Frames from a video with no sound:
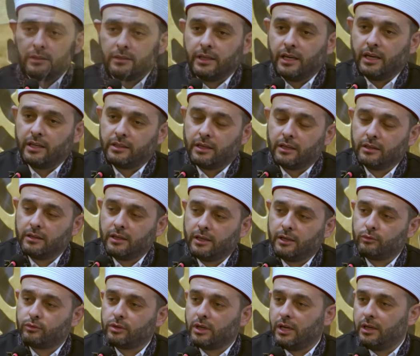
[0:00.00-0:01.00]
Yani
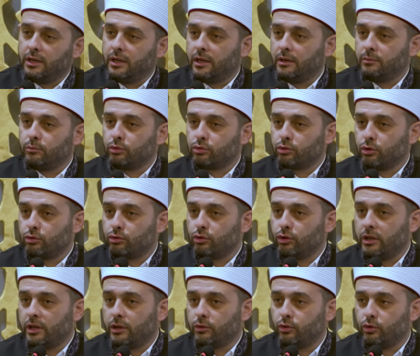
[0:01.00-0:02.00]
Allahü Teala bu
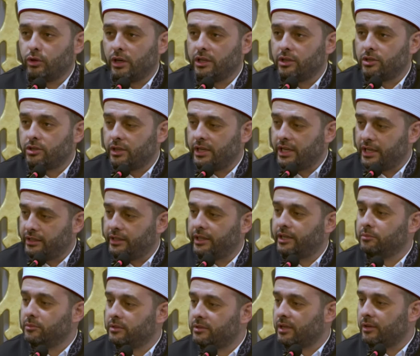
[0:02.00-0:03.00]
sözüyle günah
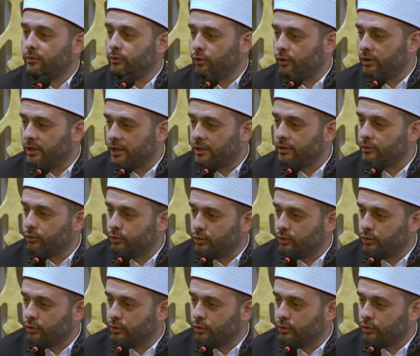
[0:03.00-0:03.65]
işleyenleri mi seviyor yani?